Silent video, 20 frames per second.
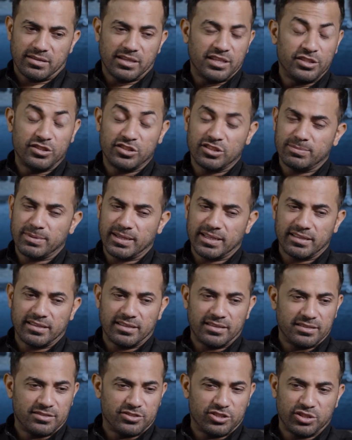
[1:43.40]
इंजी
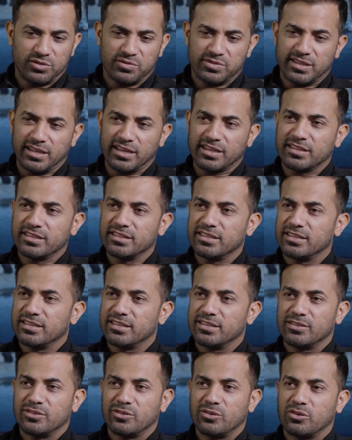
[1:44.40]
भाई चीफ सेलेक्टर
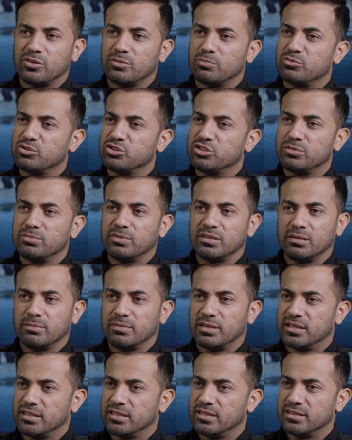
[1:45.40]
और मुशी भाई
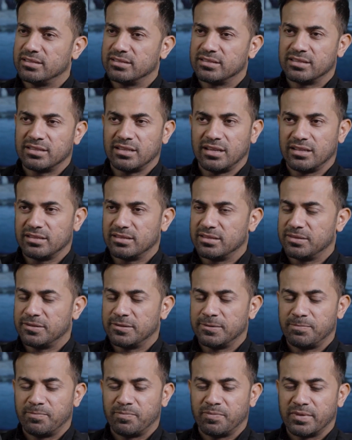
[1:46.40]
हमारे साथ
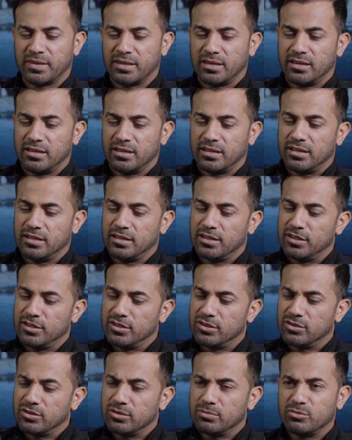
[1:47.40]

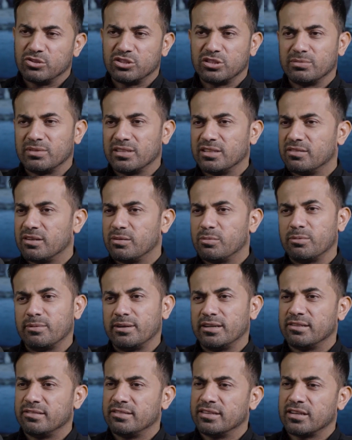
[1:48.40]
तो मुंशी मेरे वहाँ पे
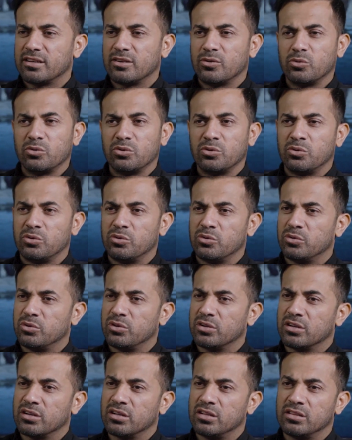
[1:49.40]
बैठे हुए कहा हुए हुए कल
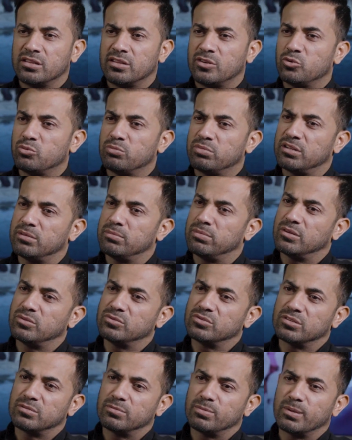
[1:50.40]
काल तुम बड़े बाउंसर